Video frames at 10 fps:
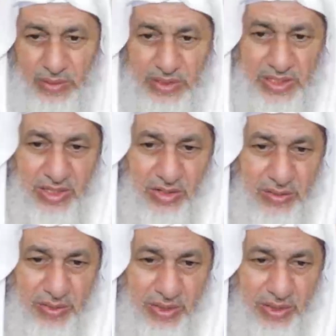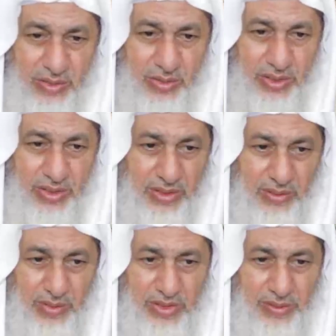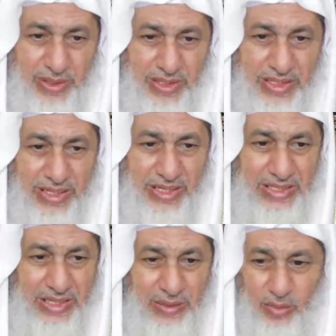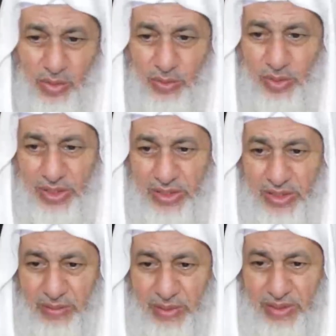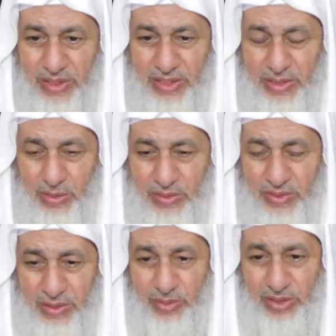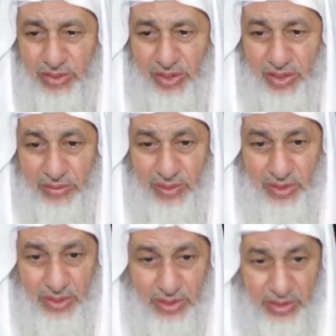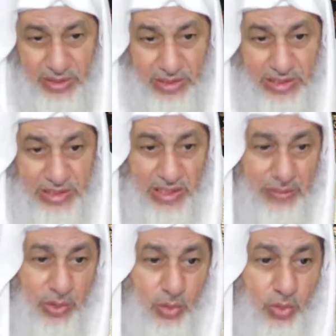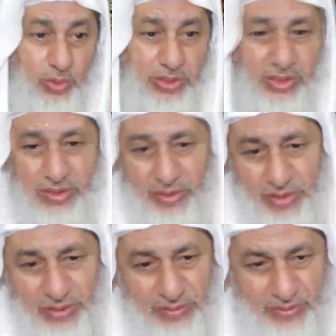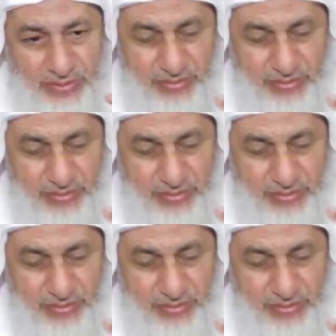من تجاوز الميقات دون إحرام وجب عليه الهدي أم هو مخير بين الهدي والصيام والإطعام إذا بدون إحرام